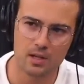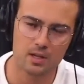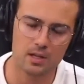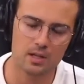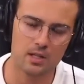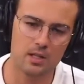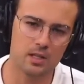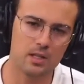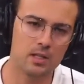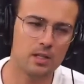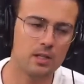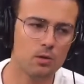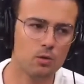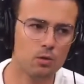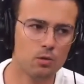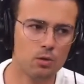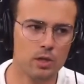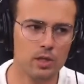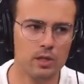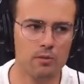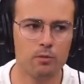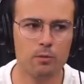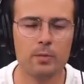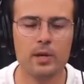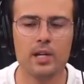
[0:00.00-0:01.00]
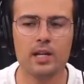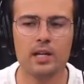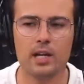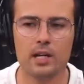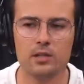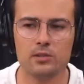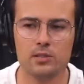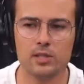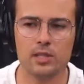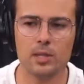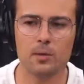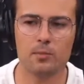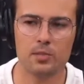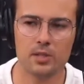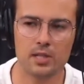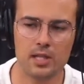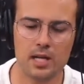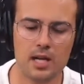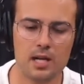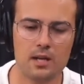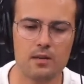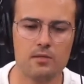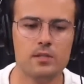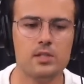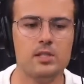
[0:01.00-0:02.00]
Sim. E o livro Mercados
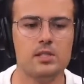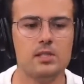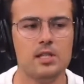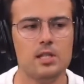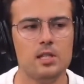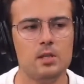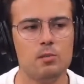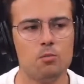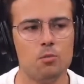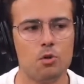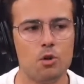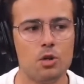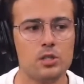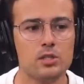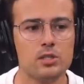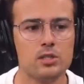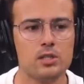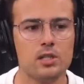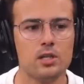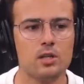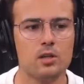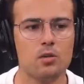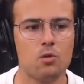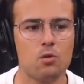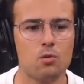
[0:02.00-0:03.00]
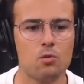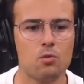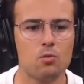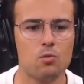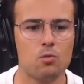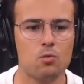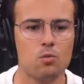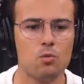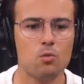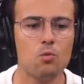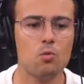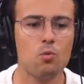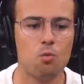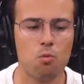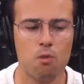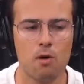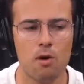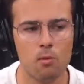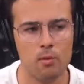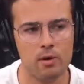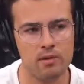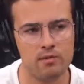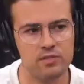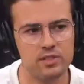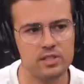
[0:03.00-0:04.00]
Adaptáveis, ele mostra o
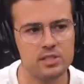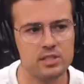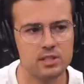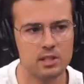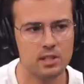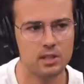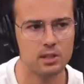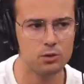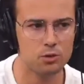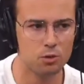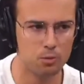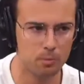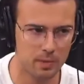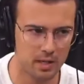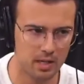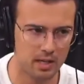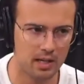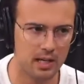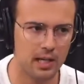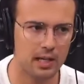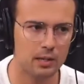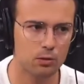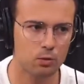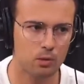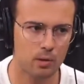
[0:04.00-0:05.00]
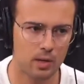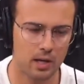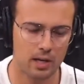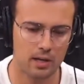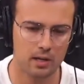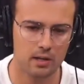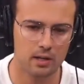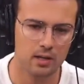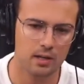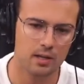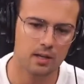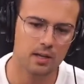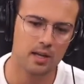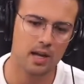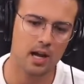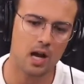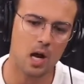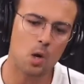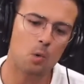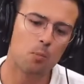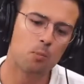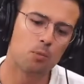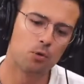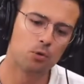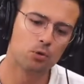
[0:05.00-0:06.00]
quão eficiente o mercado é,
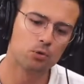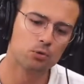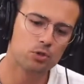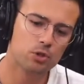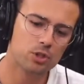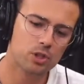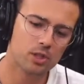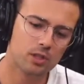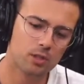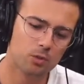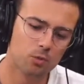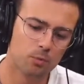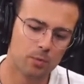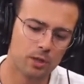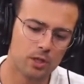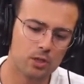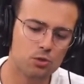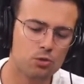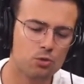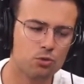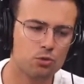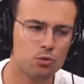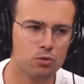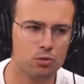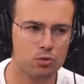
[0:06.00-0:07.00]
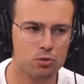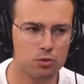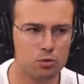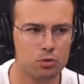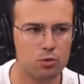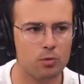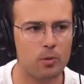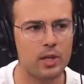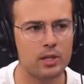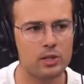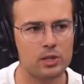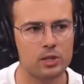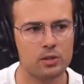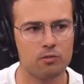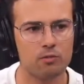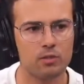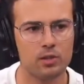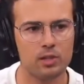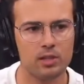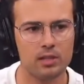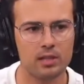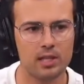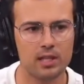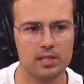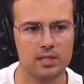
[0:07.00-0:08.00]
ao ponto de que o preço justo de um ativo
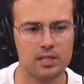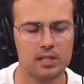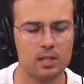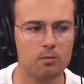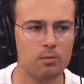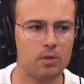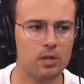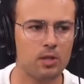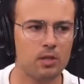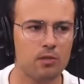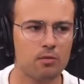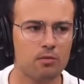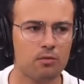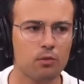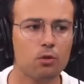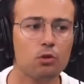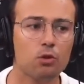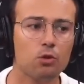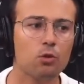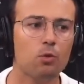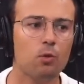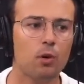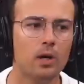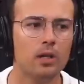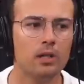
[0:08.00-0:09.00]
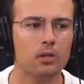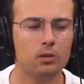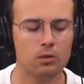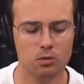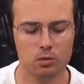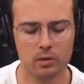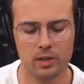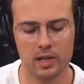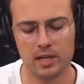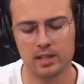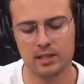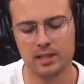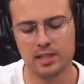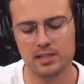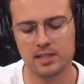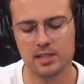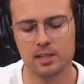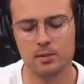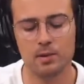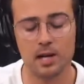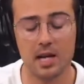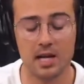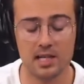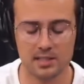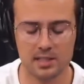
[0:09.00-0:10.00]
ele está sempre flutuando, né? Ele tá
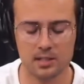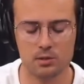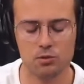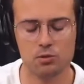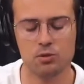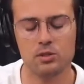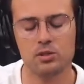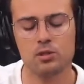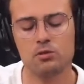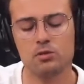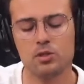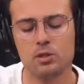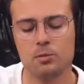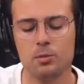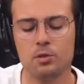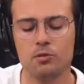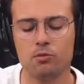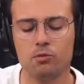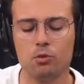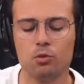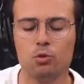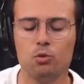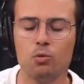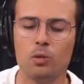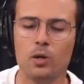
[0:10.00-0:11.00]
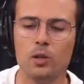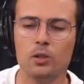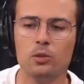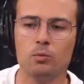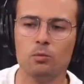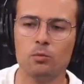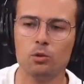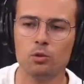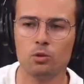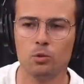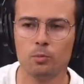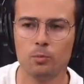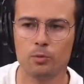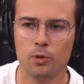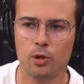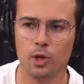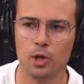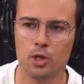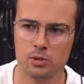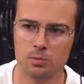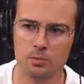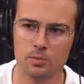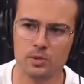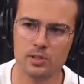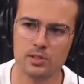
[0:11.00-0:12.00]
sem... as ações estão sempre flutuando muito
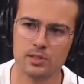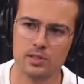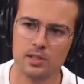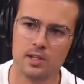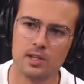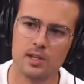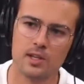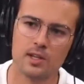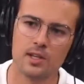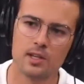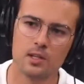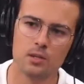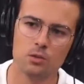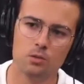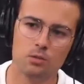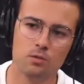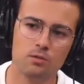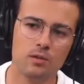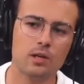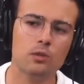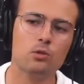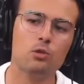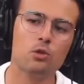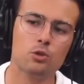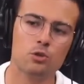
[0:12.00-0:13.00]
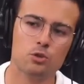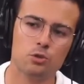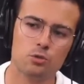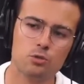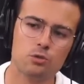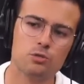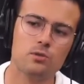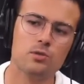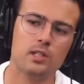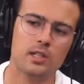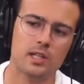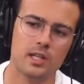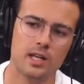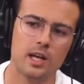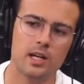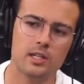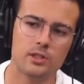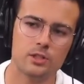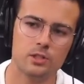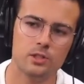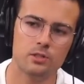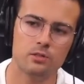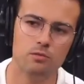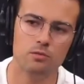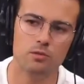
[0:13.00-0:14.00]
próximas do valor justo daquele
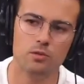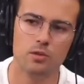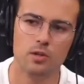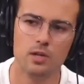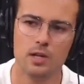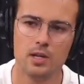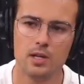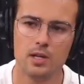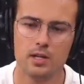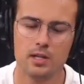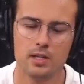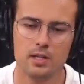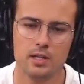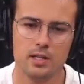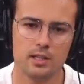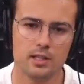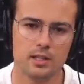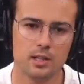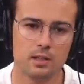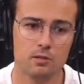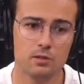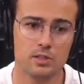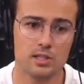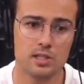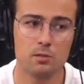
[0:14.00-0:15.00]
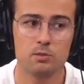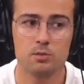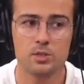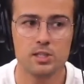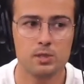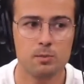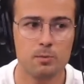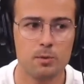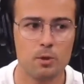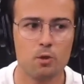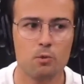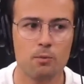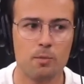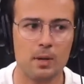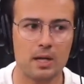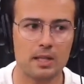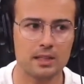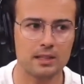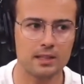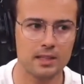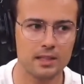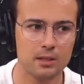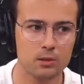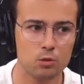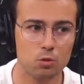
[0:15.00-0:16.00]
ativo. Então você não precisa se preocupar
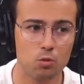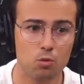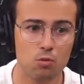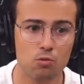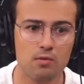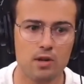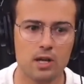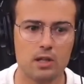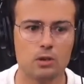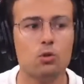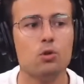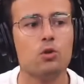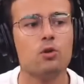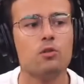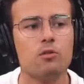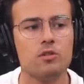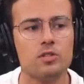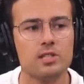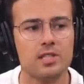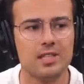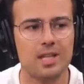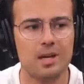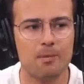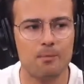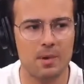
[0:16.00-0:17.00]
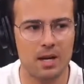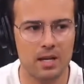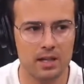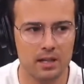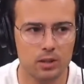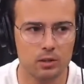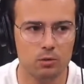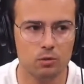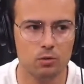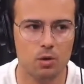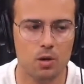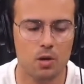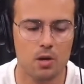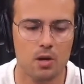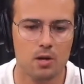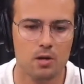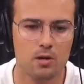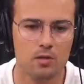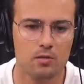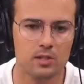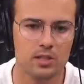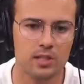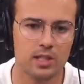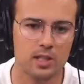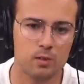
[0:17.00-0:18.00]
tanto com o valor que você está pagando.
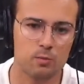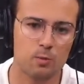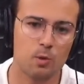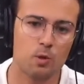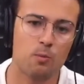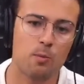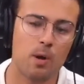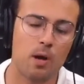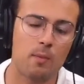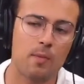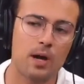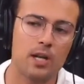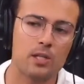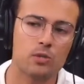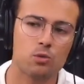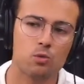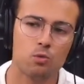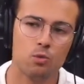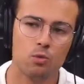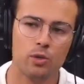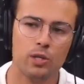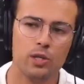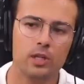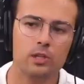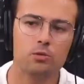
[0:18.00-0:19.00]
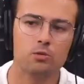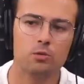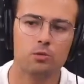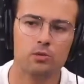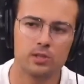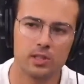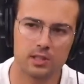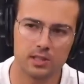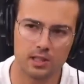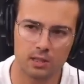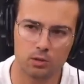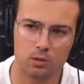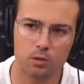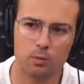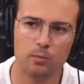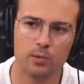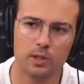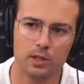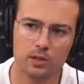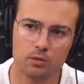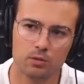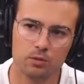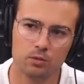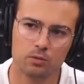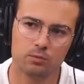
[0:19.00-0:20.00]
Você tem que se preocupar mais com o risco que você está
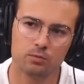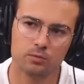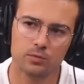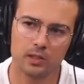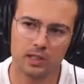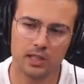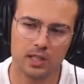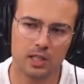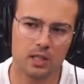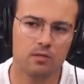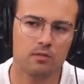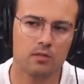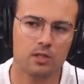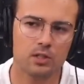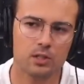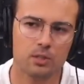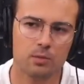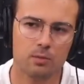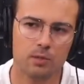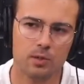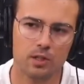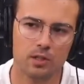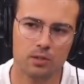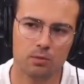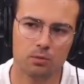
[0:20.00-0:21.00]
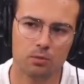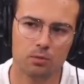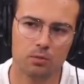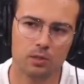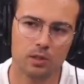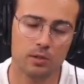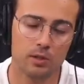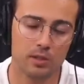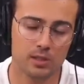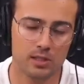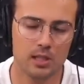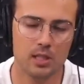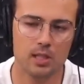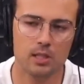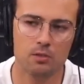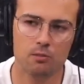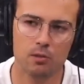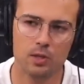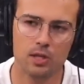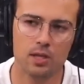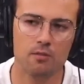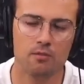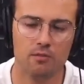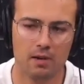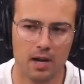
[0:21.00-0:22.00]
tomando naquele investimento. Então esse livro
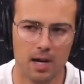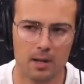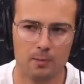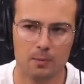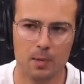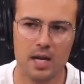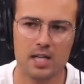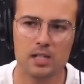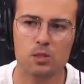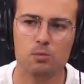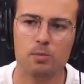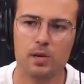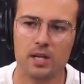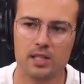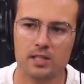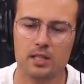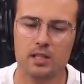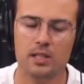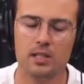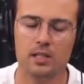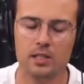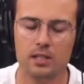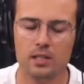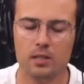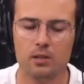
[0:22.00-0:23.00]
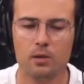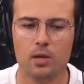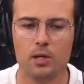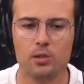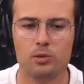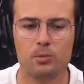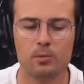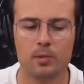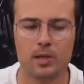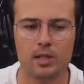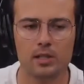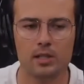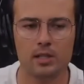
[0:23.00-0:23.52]
ele vai mais para essa linha, eu acho bem